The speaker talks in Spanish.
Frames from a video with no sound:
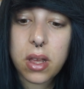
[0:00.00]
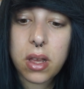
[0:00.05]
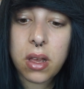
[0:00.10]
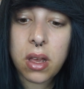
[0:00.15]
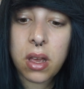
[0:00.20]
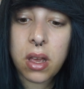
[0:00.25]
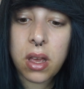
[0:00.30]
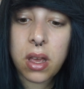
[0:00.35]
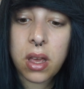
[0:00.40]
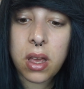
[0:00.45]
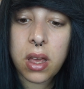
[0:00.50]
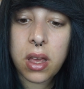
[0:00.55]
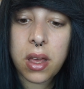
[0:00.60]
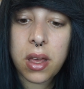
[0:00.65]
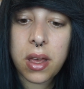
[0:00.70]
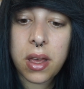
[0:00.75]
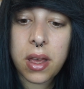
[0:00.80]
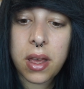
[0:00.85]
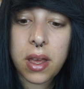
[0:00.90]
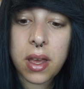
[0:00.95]

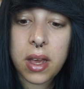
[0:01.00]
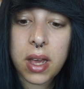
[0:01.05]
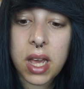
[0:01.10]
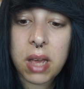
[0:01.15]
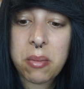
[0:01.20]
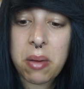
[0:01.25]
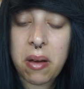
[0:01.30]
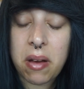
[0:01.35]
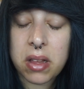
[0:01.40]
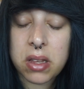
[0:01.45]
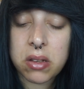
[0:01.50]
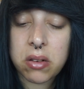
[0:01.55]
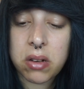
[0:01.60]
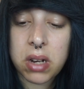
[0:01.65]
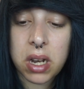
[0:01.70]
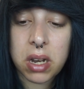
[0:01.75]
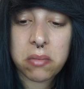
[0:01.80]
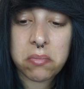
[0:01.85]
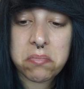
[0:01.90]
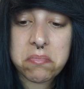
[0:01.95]
Eh, que me
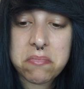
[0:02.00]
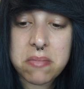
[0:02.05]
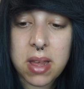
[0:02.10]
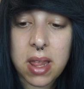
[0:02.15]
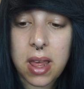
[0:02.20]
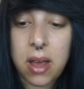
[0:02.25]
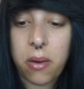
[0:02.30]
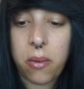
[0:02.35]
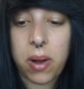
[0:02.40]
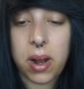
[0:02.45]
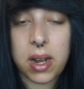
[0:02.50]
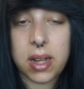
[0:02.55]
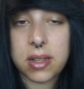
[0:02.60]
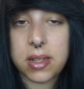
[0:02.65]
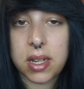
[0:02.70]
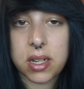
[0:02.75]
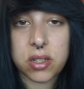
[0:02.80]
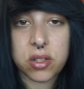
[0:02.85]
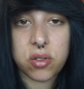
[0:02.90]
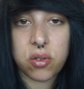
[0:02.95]
abandonen, me da igual
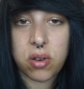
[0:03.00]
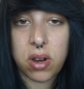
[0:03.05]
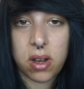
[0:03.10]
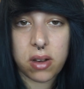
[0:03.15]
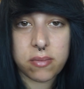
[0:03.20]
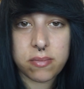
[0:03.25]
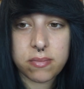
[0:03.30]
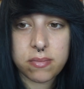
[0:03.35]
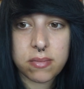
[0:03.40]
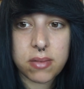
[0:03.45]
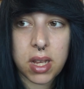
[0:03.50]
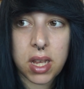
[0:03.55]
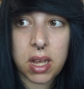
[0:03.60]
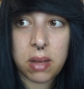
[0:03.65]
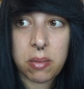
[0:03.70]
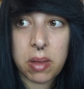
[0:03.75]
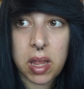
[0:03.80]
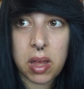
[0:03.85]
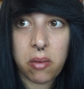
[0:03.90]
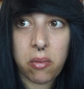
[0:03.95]
estar sola y
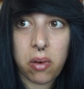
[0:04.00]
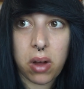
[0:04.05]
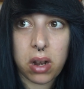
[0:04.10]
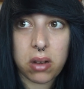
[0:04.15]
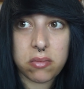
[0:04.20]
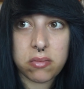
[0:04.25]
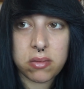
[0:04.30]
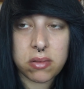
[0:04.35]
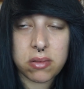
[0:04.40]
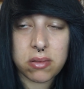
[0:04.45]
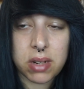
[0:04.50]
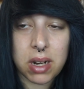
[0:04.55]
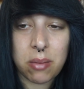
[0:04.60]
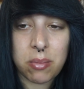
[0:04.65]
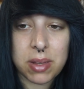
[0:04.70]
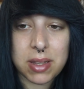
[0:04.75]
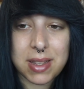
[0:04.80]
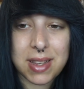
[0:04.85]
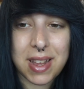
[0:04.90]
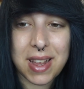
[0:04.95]
me da igual
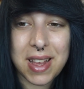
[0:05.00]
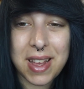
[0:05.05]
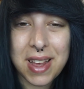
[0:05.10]
realmente,